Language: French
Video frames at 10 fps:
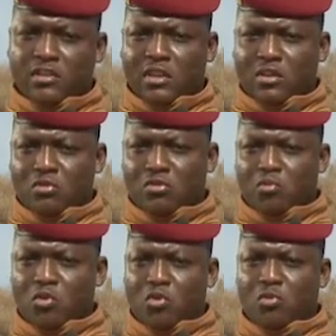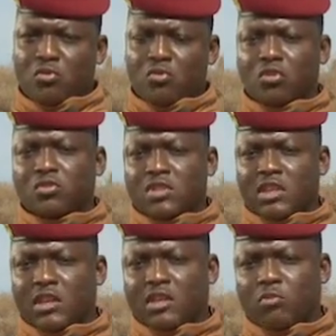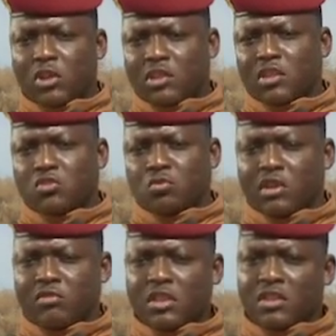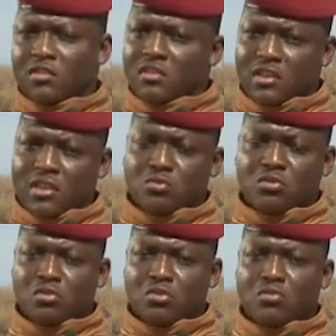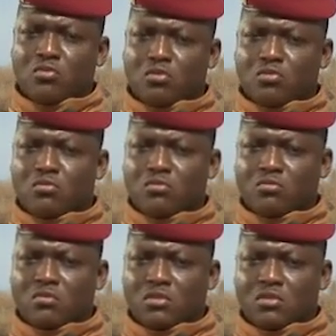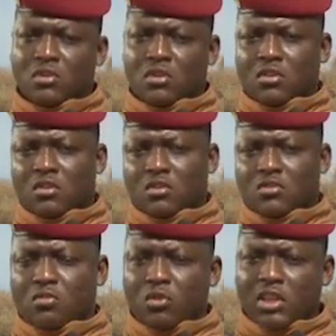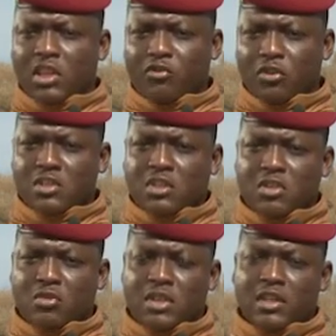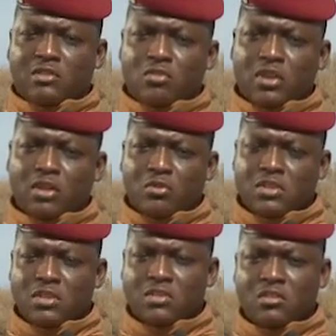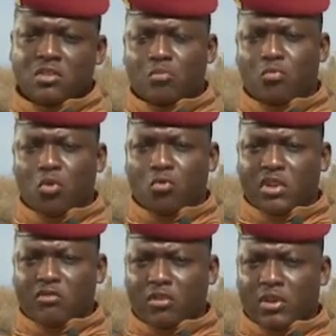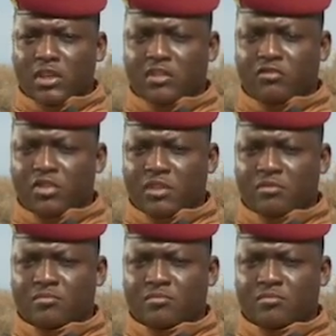dans la zone de Boromo, l'autre sera déployé dans les jours à venir dans la zone de Koudougou. Du côté des forces de sécurité intérieure aussi, beaucoup d'efforts ont été faits.